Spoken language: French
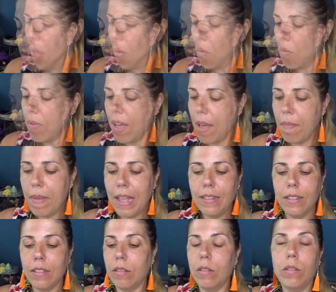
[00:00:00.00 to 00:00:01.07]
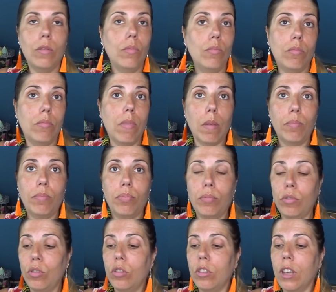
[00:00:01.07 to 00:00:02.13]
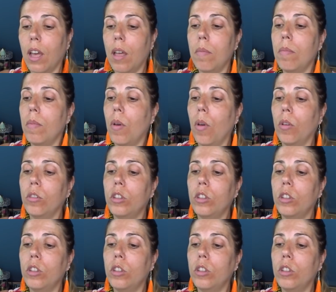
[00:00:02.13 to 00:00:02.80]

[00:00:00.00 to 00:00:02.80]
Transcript: On va mettre euh, ma petite crème euh,